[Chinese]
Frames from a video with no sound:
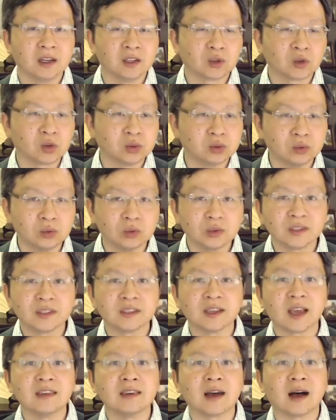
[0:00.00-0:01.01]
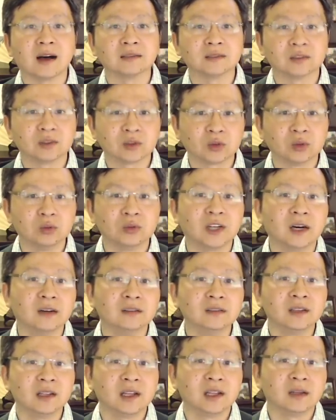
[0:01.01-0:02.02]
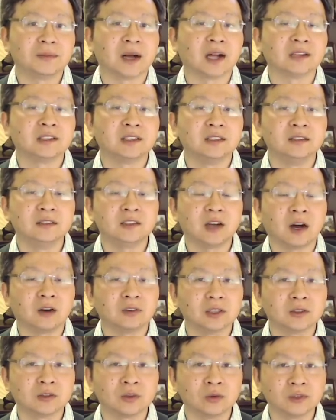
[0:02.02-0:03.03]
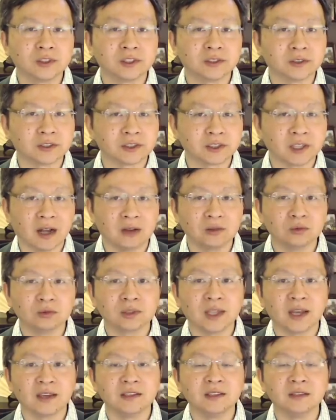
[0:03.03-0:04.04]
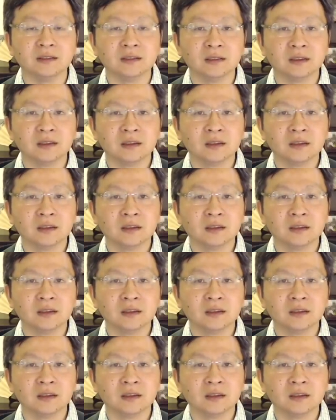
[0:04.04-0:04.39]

屠咸阳，屠城，把秦朝的宗室杀戮殆尽。